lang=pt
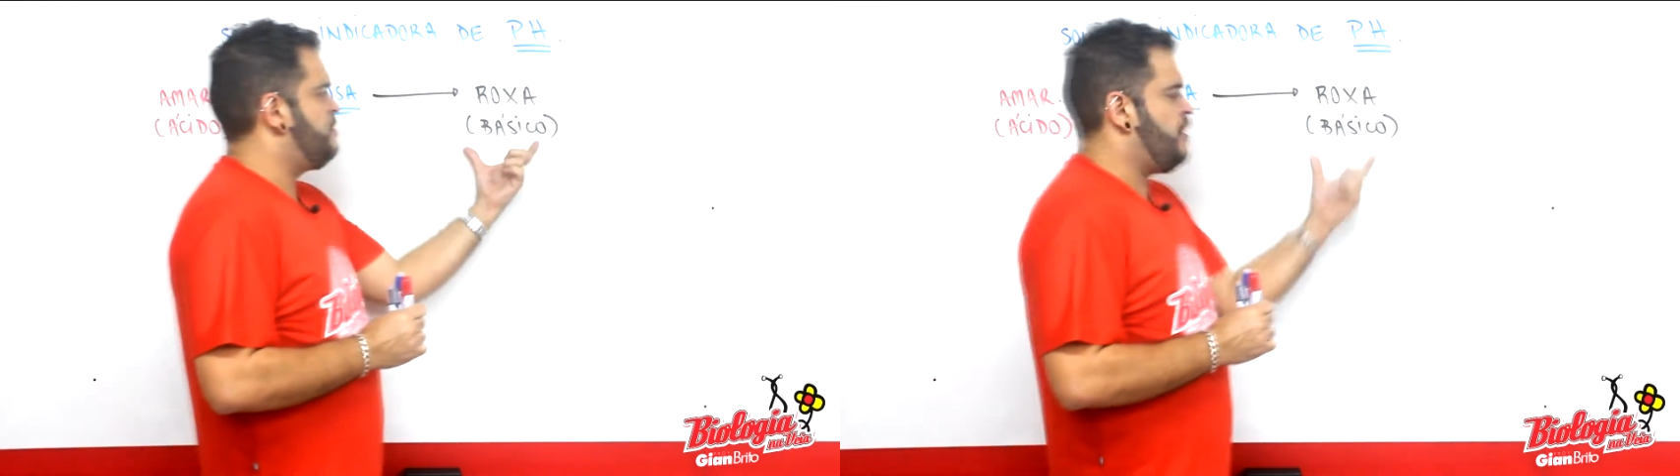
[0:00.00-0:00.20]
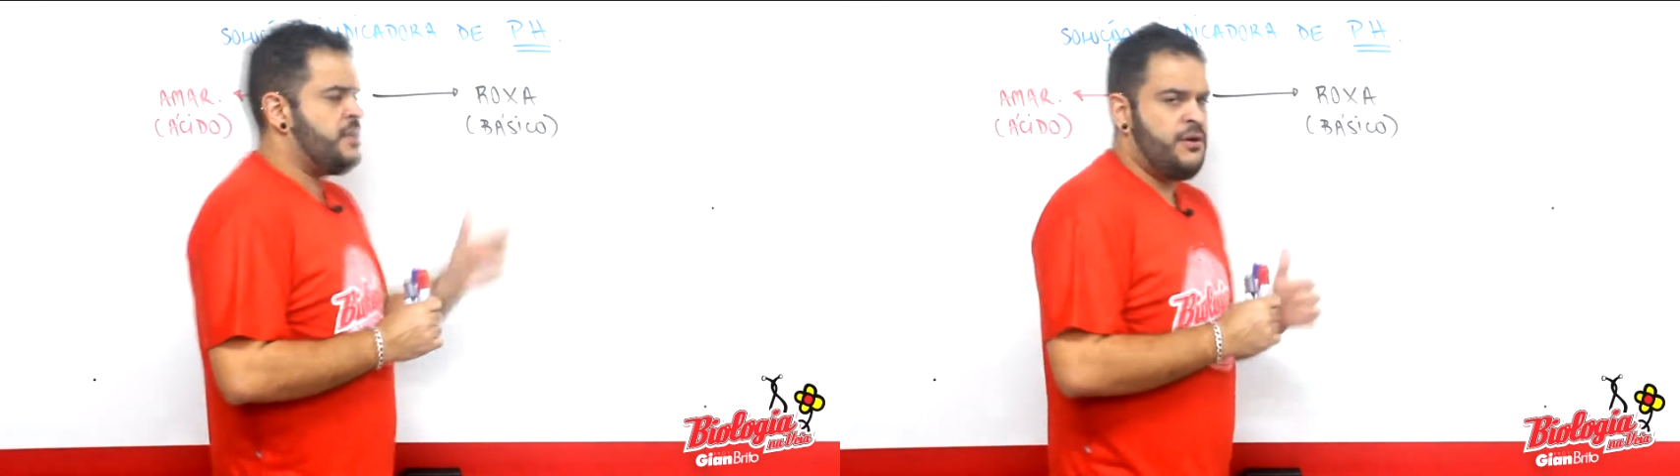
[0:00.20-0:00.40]

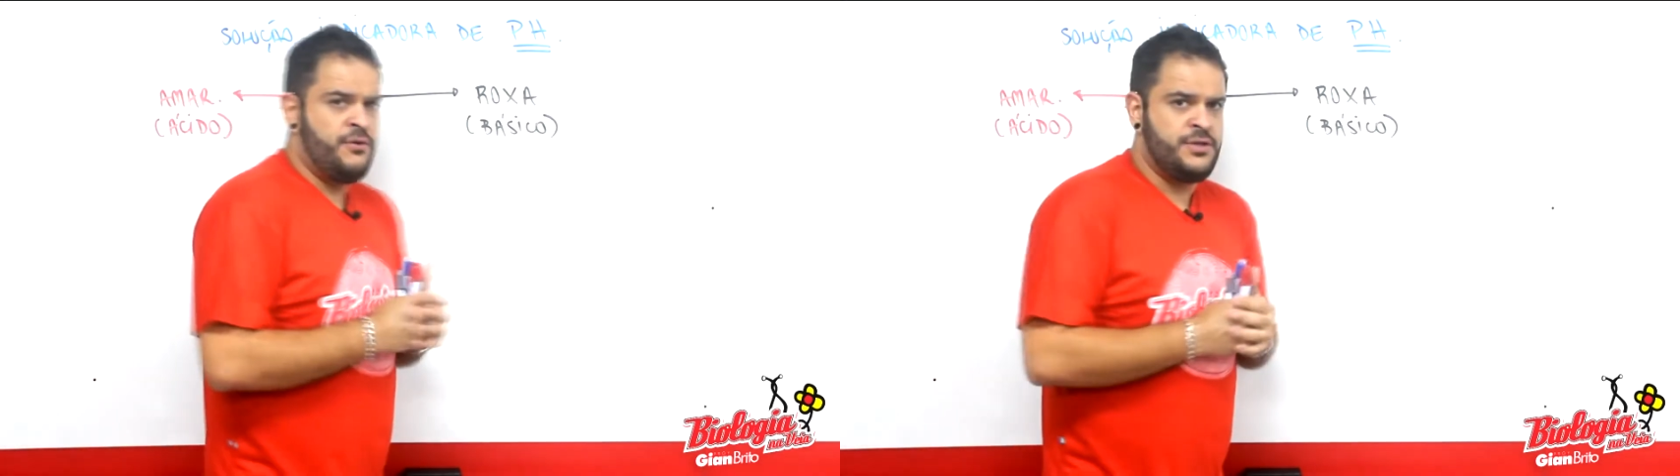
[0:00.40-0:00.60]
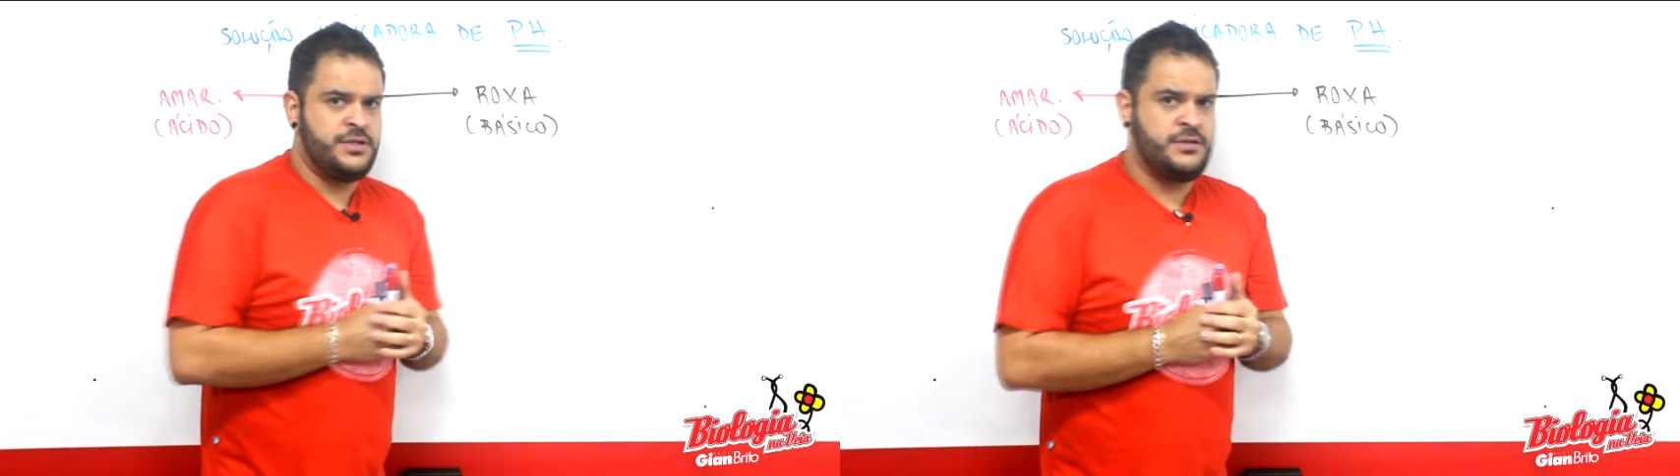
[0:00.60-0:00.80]
torna
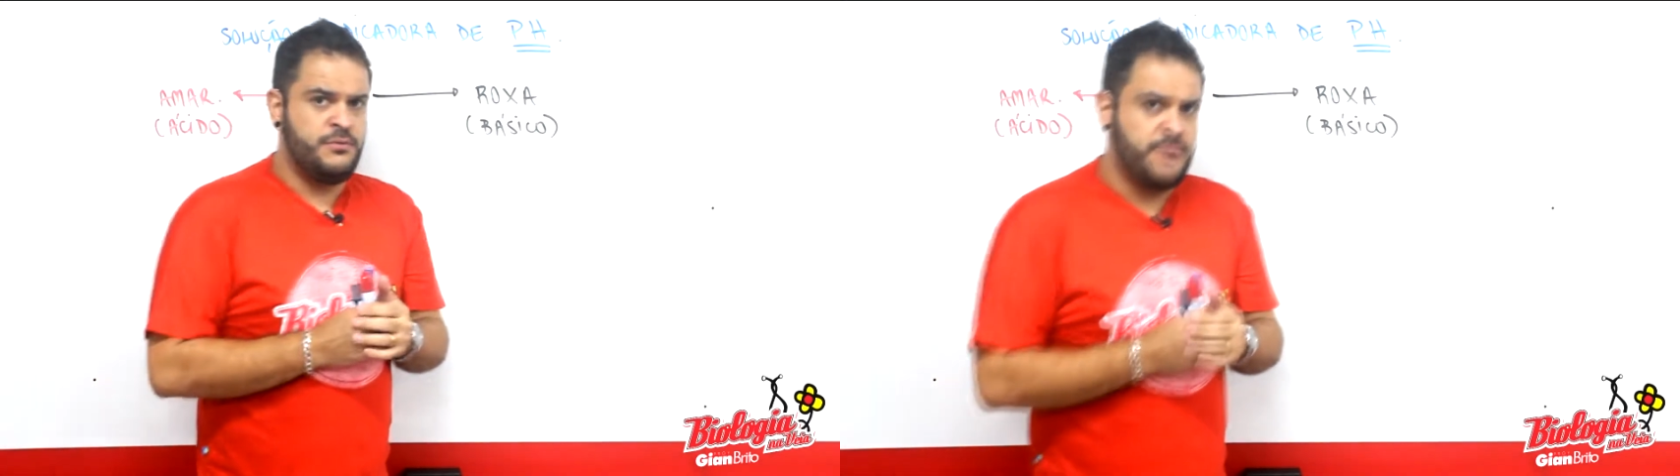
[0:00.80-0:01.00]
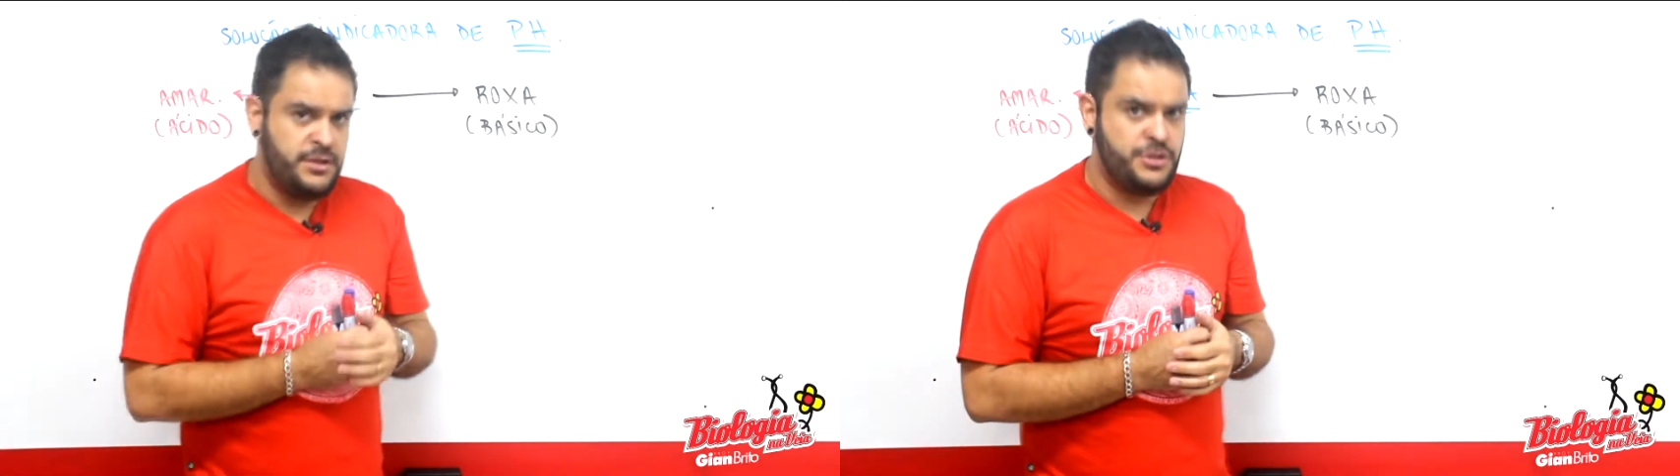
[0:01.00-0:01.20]
roxa se o
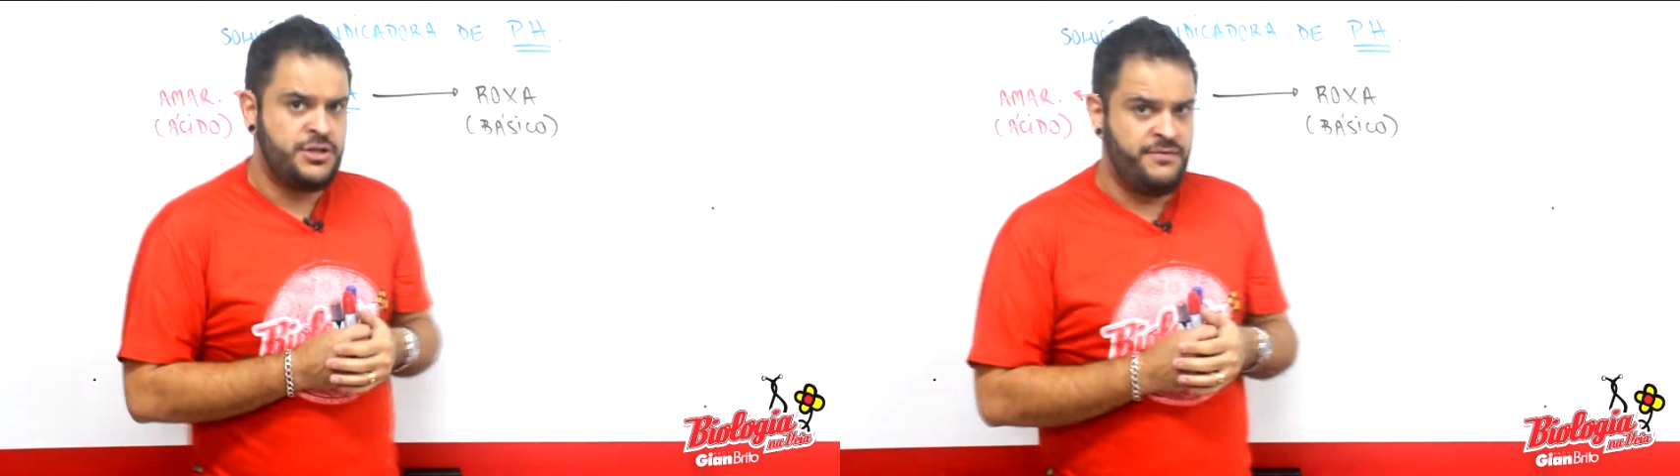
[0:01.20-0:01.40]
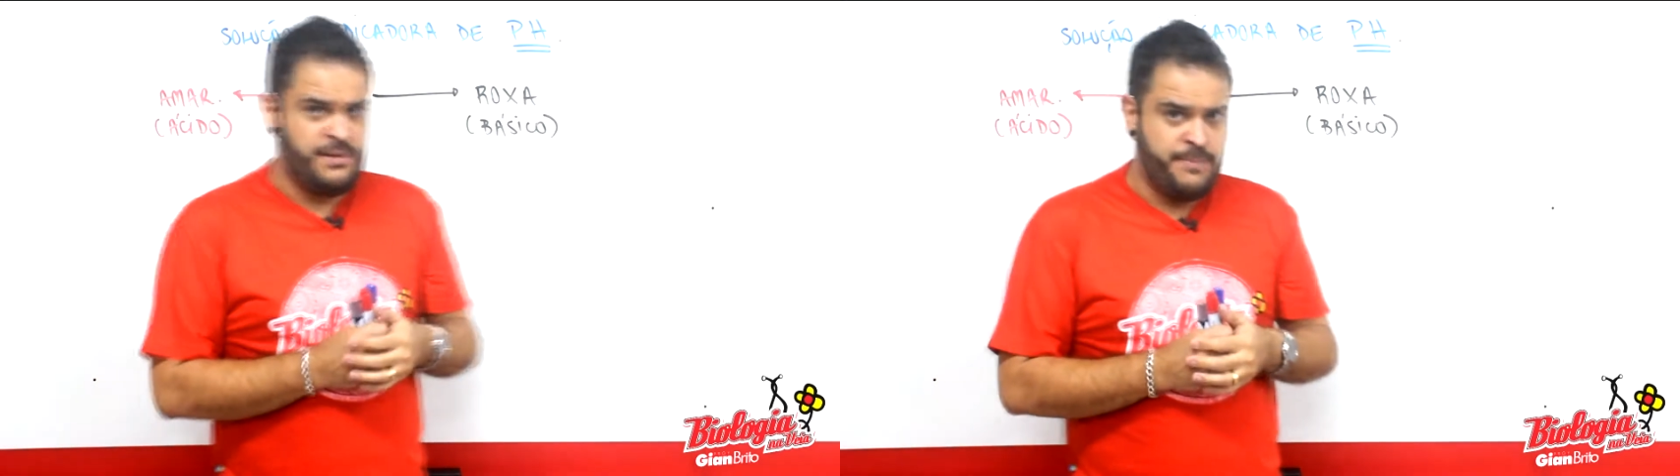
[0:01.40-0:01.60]
meio estiver